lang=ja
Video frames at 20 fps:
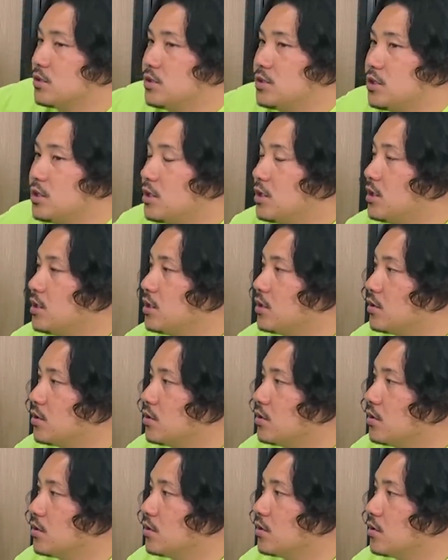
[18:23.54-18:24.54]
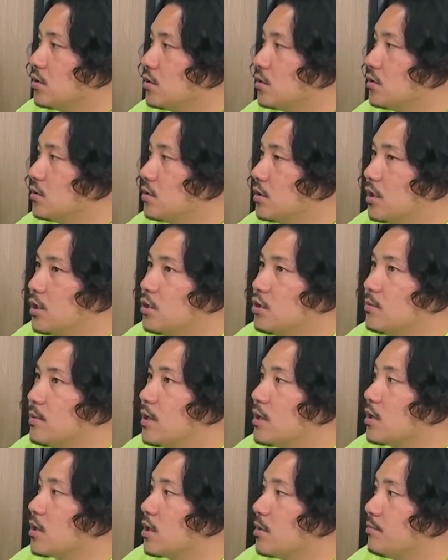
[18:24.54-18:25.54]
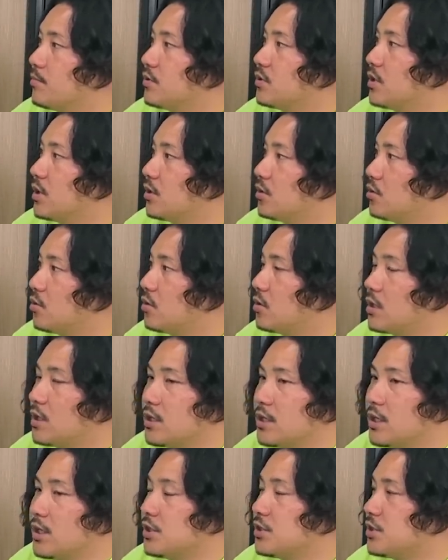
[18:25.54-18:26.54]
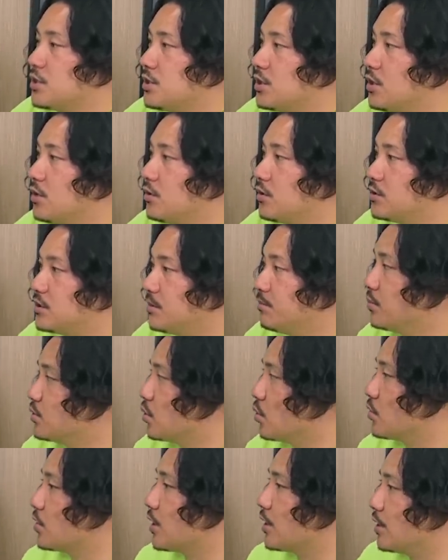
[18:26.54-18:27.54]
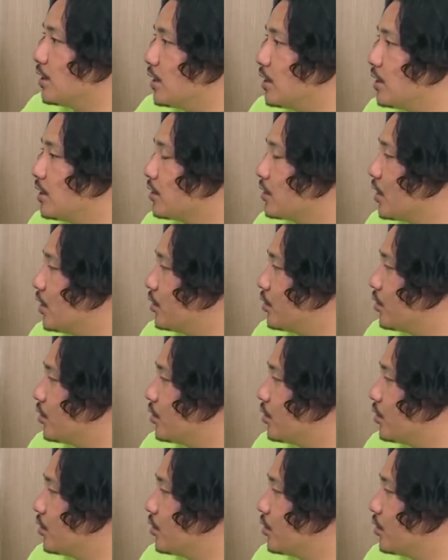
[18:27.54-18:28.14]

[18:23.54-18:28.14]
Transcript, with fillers: J リーグルヴァンカップ天皇杯 ACL って全部取ったんで、うん、タ